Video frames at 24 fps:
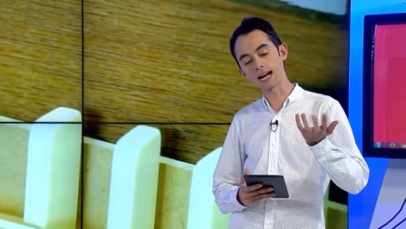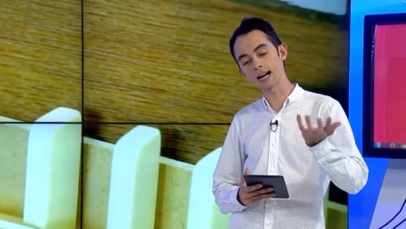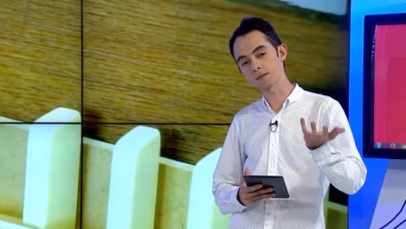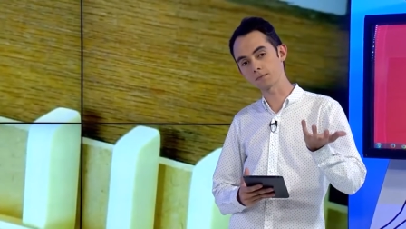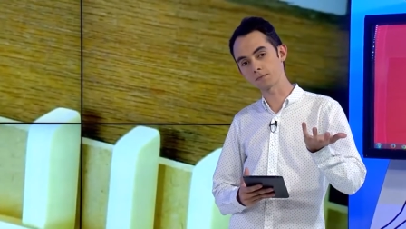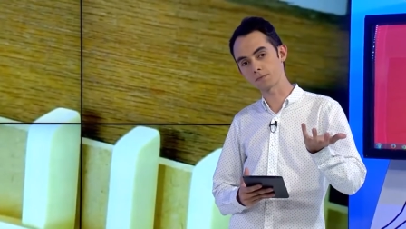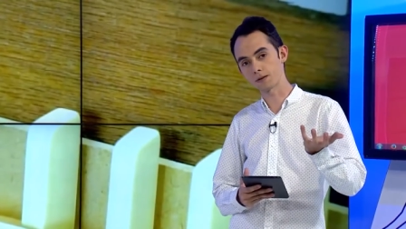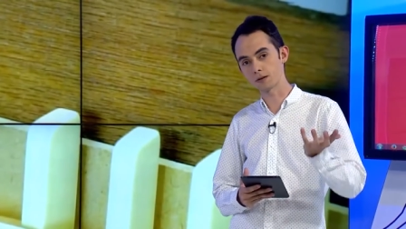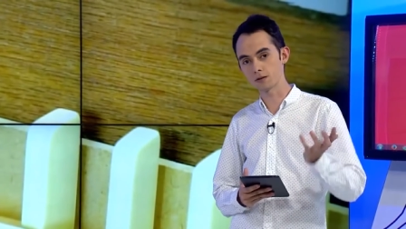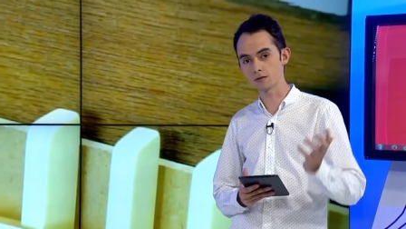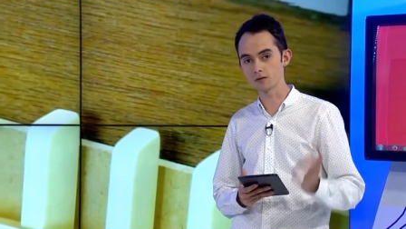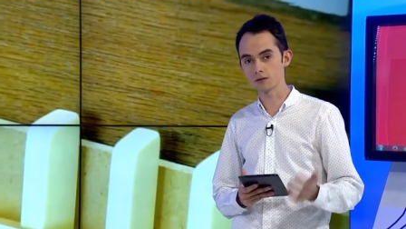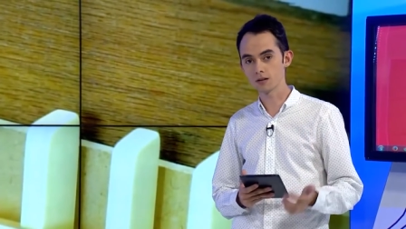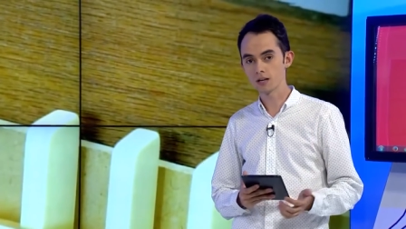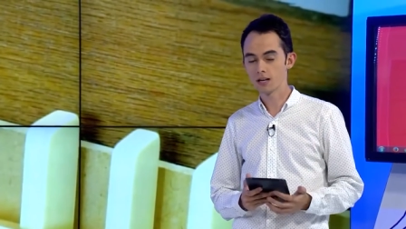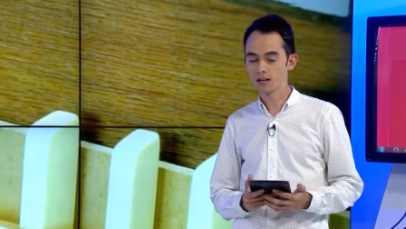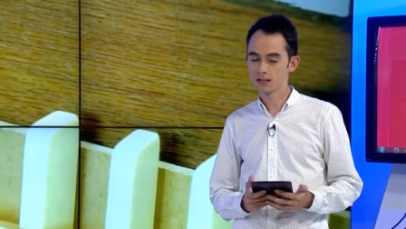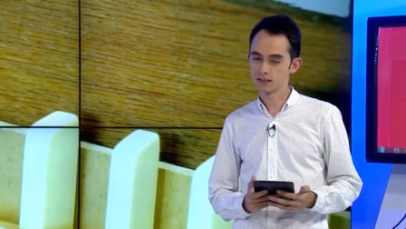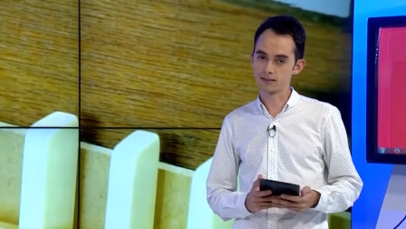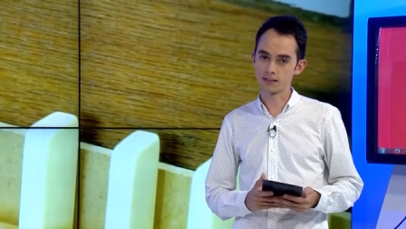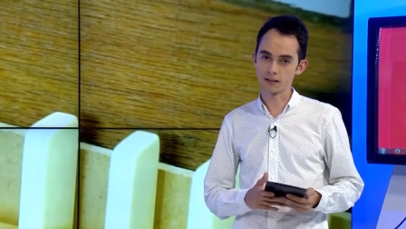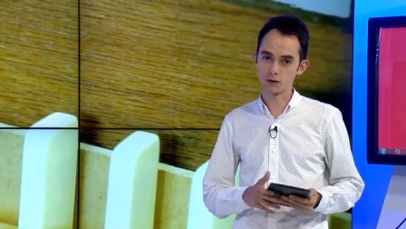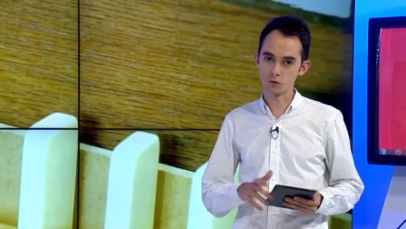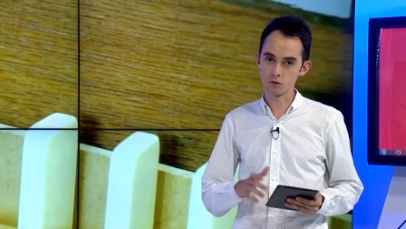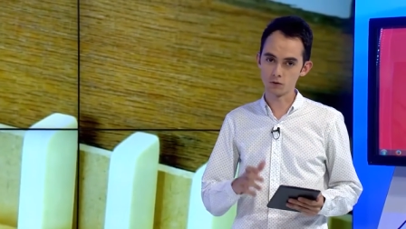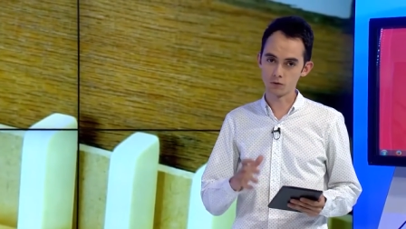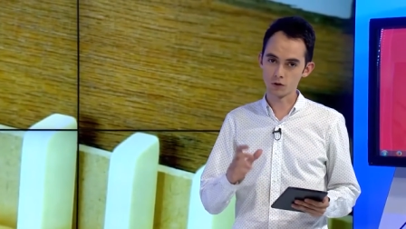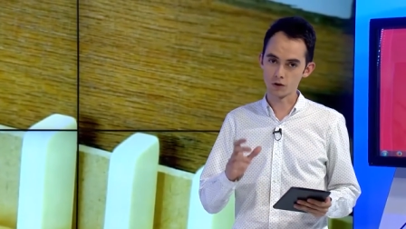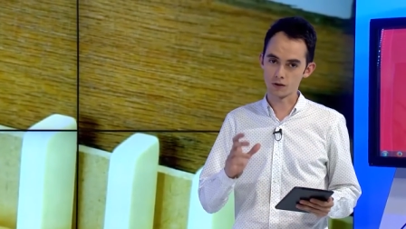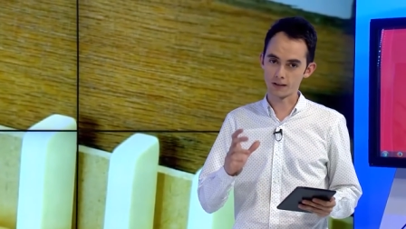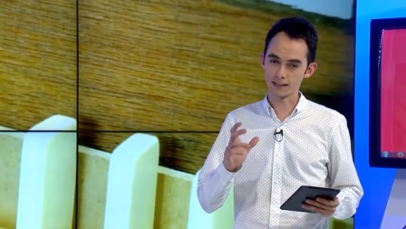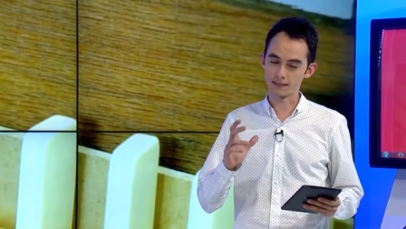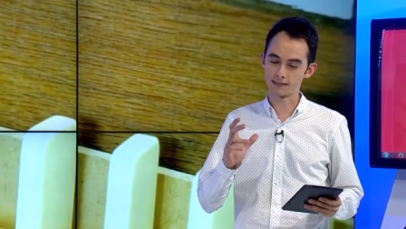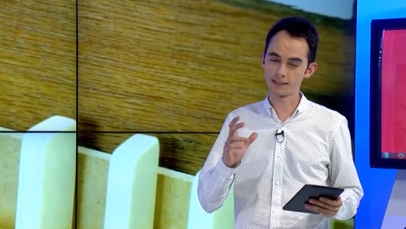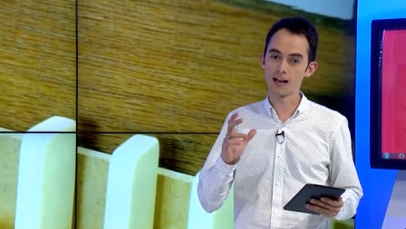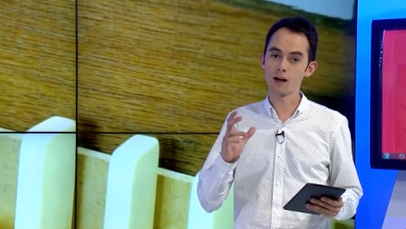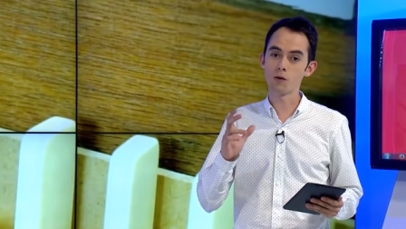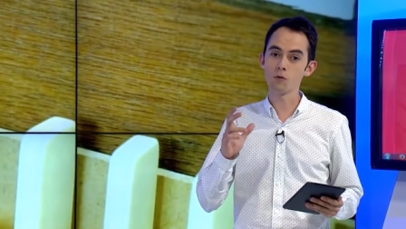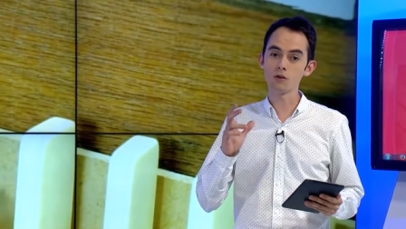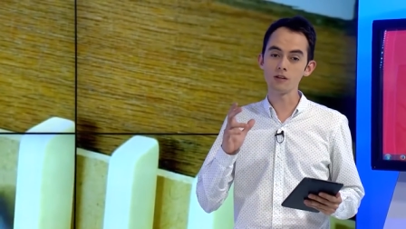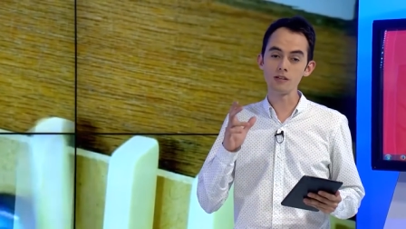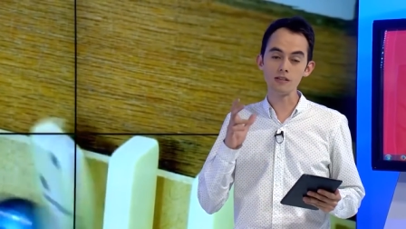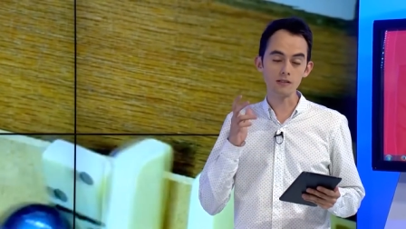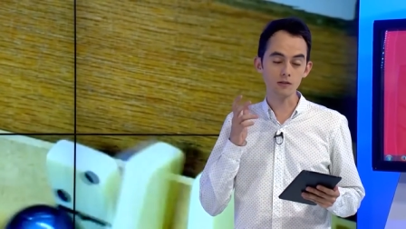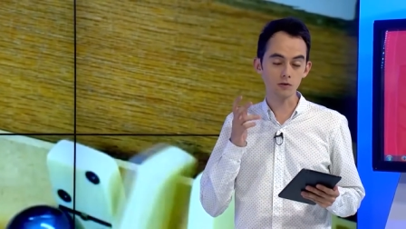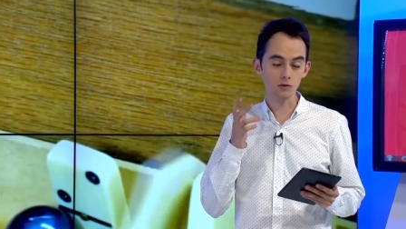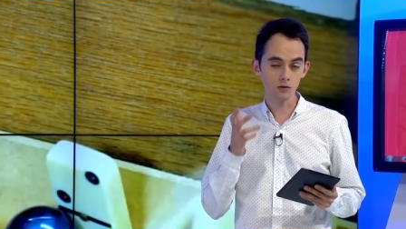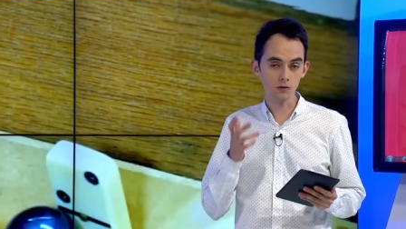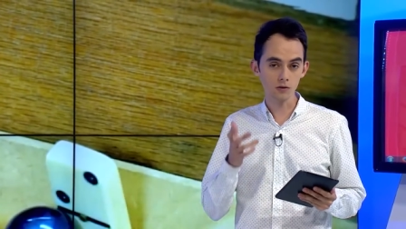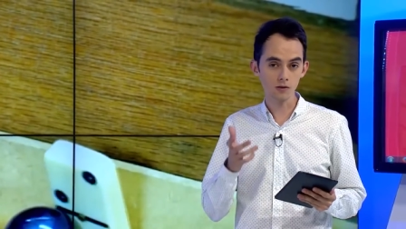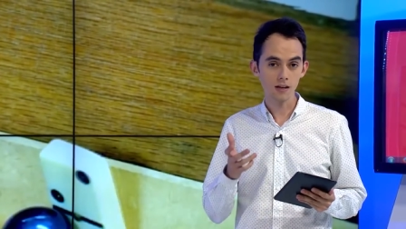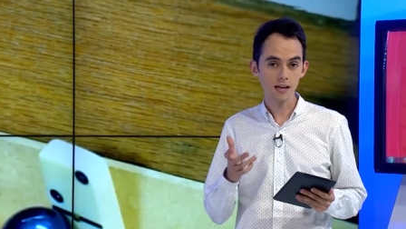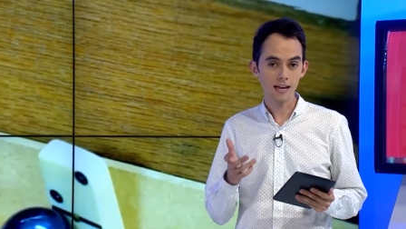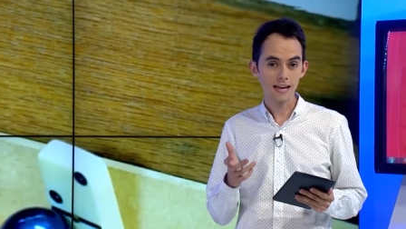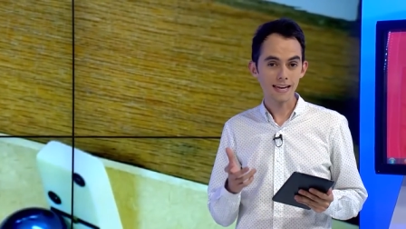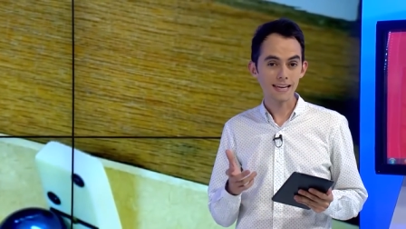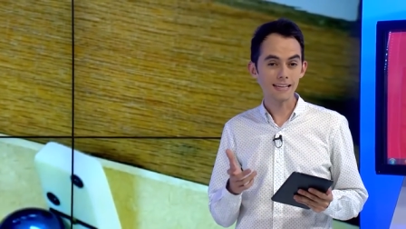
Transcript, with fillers: amplio, segundo que sea bonito